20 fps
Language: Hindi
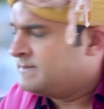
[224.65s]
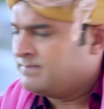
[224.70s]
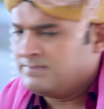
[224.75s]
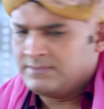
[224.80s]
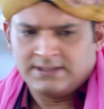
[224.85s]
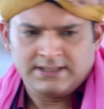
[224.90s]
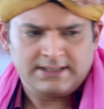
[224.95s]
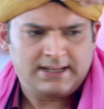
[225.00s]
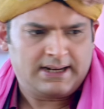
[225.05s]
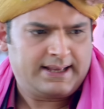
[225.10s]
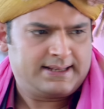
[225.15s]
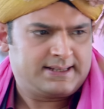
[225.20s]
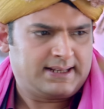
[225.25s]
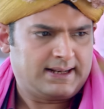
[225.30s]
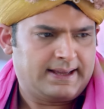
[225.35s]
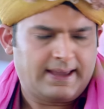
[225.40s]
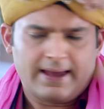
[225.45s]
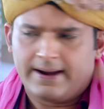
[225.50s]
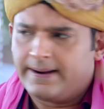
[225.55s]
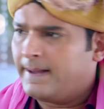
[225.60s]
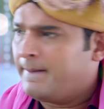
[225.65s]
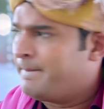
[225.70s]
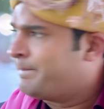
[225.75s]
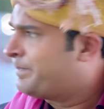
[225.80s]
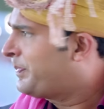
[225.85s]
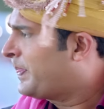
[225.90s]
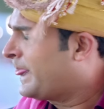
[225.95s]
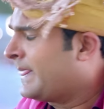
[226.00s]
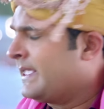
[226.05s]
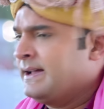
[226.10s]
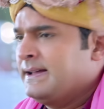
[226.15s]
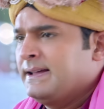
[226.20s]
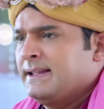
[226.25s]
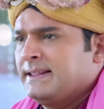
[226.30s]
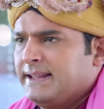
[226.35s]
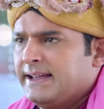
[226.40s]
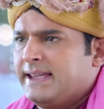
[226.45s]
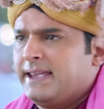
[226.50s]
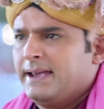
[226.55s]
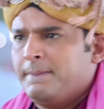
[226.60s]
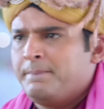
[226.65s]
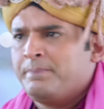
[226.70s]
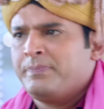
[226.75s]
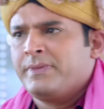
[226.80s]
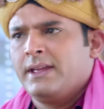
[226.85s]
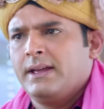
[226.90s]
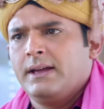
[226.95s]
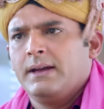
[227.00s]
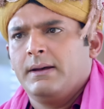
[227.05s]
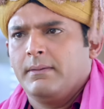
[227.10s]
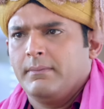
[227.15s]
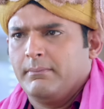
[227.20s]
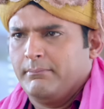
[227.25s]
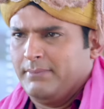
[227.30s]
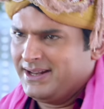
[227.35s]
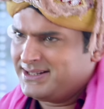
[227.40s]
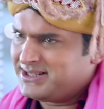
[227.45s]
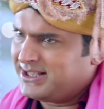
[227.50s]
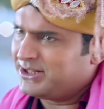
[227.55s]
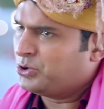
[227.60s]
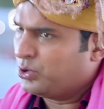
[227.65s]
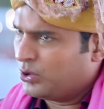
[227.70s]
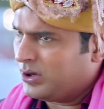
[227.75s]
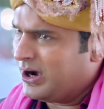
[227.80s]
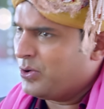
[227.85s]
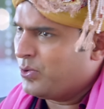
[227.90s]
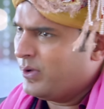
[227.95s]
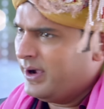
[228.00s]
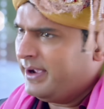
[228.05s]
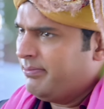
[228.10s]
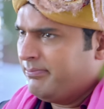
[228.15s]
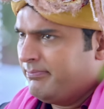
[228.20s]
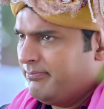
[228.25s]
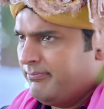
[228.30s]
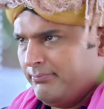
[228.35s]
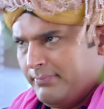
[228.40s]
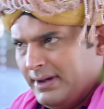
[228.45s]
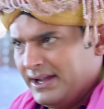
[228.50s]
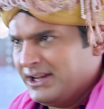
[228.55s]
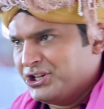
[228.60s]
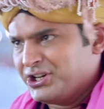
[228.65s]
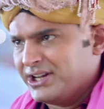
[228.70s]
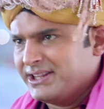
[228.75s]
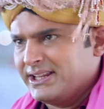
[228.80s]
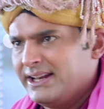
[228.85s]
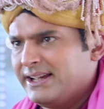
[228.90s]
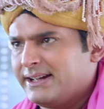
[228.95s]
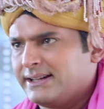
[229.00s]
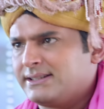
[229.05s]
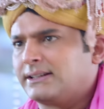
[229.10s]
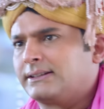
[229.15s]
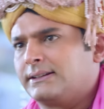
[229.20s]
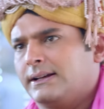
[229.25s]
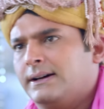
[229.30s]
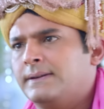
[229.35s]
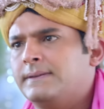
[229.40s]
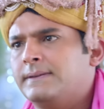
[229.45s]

निकल गया साला कनाडा देखिए मेरे साथ धोखा हुआ है मैं शादी नहीं कर सकता